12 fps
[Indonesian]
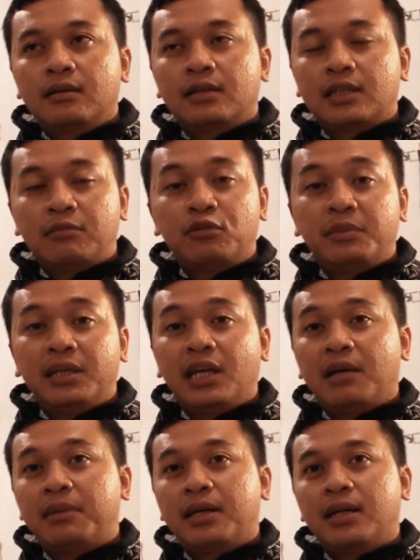kita mau
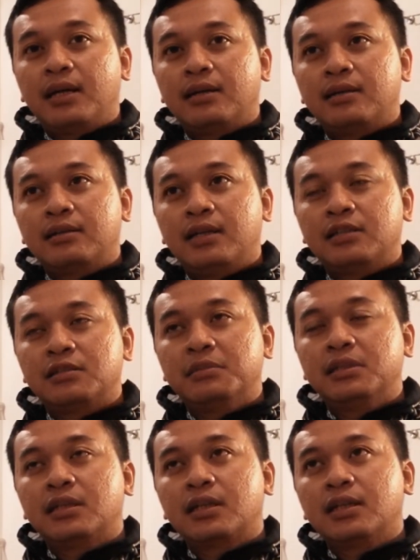milih yang mana dan
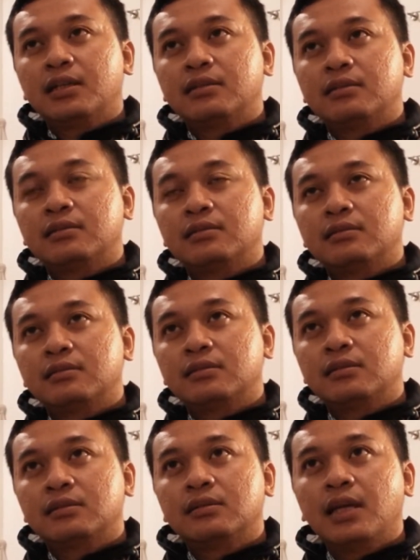sebenarnya
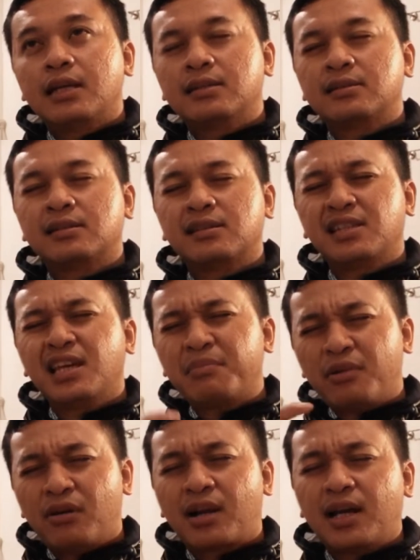dari
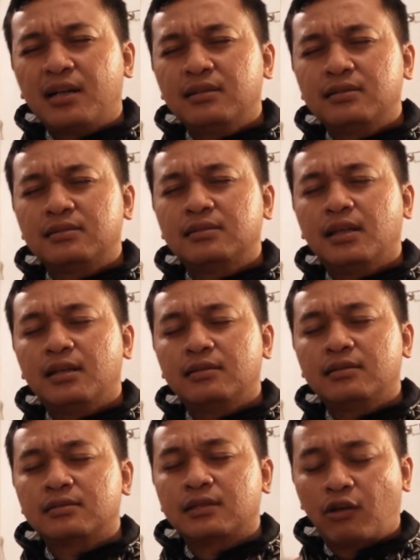setiap orang da,
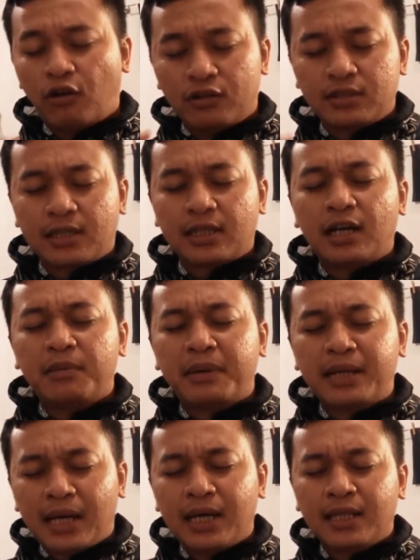kalau saya tangkap
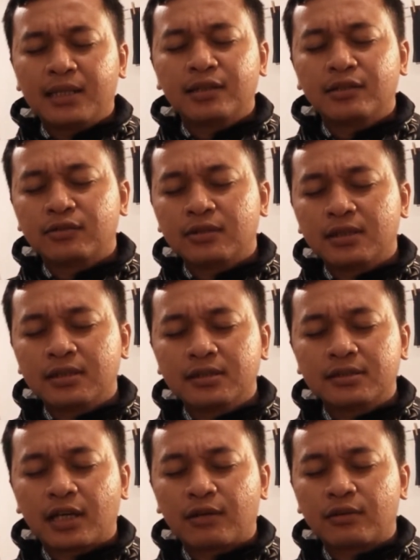pada akhirnya gitu ya di
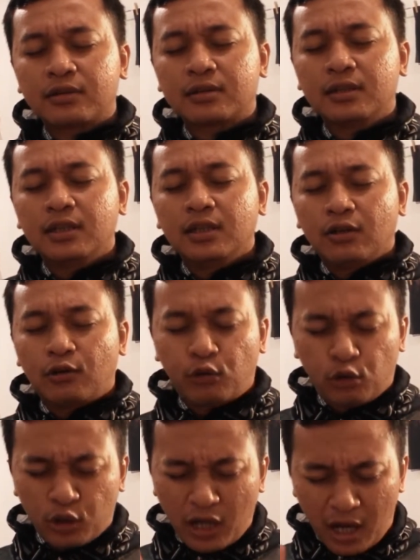Star Wars
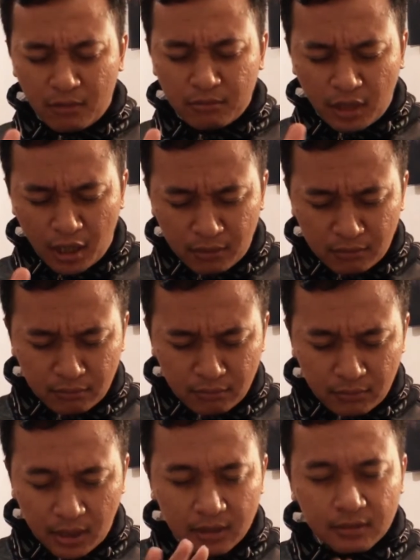kalau
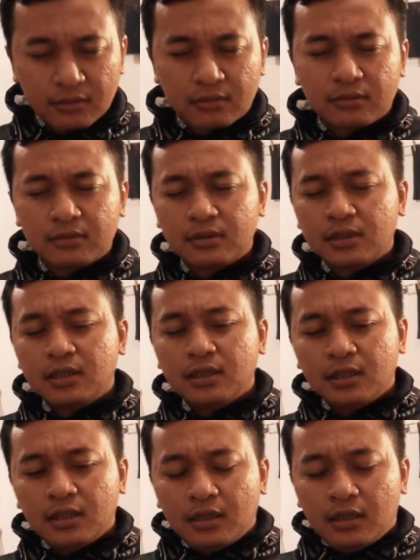dalam-dalam banget gitu
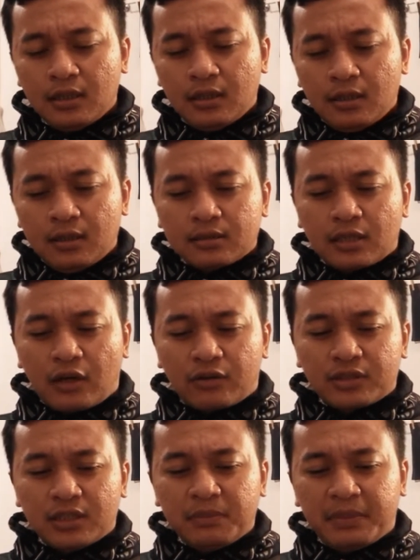Star
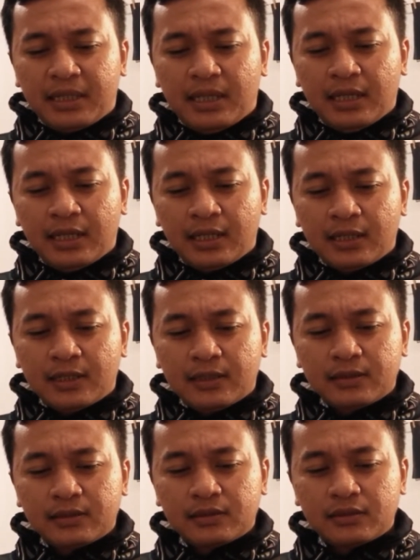Wars ini pada akhirnya
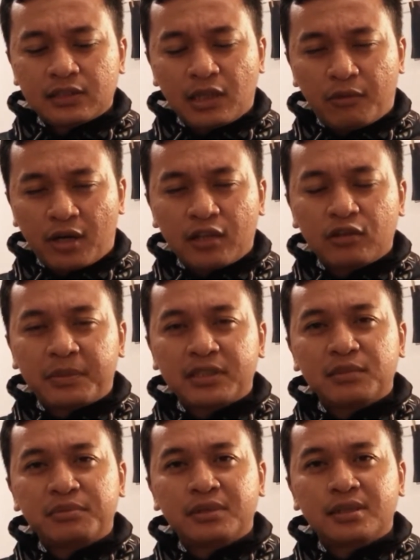setiap orang itu
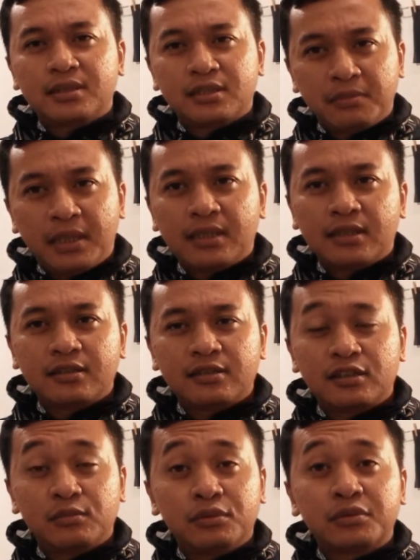pasti punya sisi baik dan
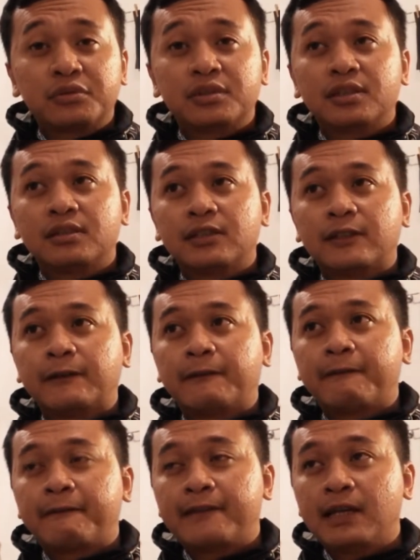sisi buruk gitu ya
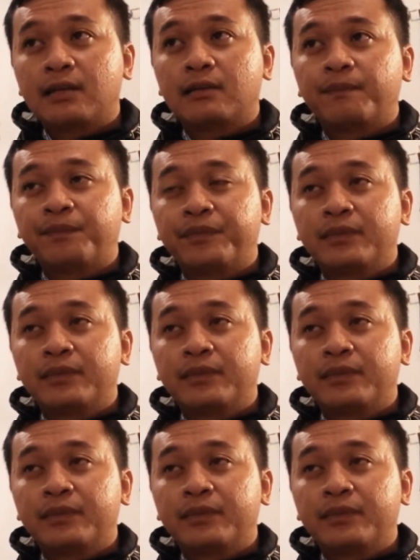dan